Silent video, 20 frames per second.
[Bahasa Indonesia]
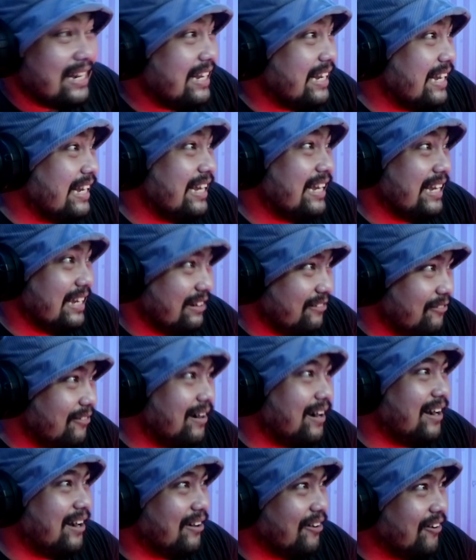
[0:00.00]
nih.
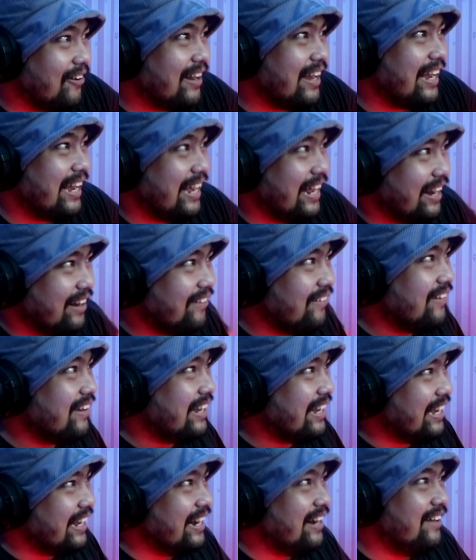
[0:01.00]
Wah, gokil,
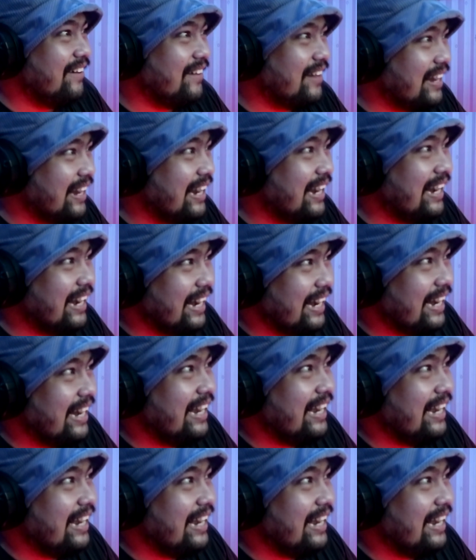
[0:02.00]
gokil. Oke. Okay.